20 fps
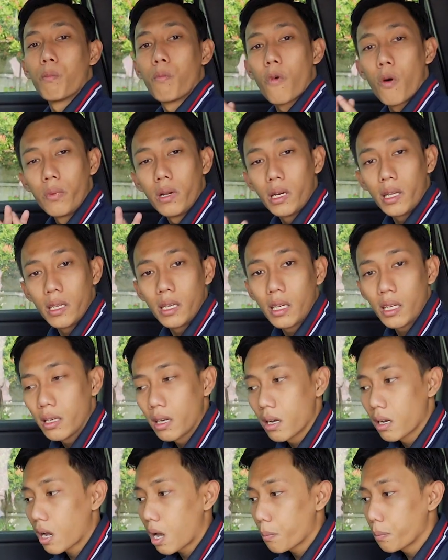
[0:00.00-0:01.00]
mobil ini
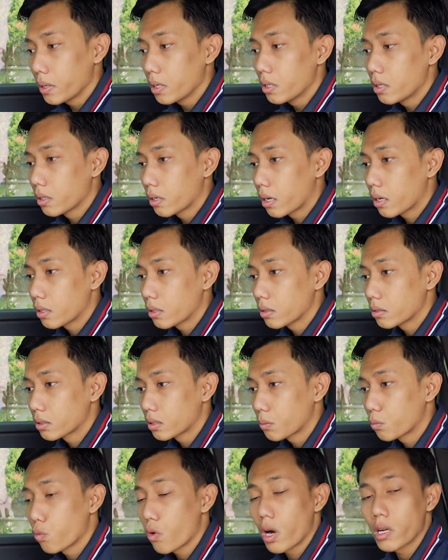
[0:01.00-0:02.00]
dilengkapi dengan
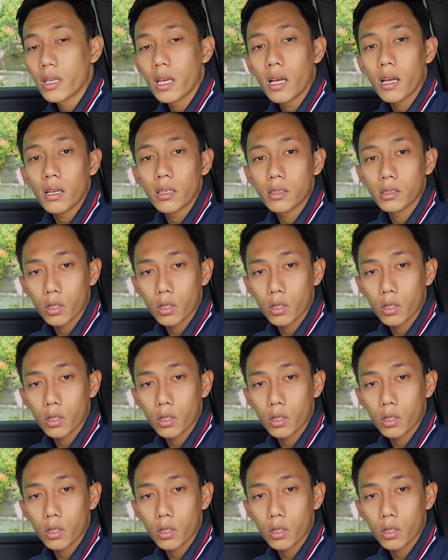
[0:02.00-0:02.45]
semuanya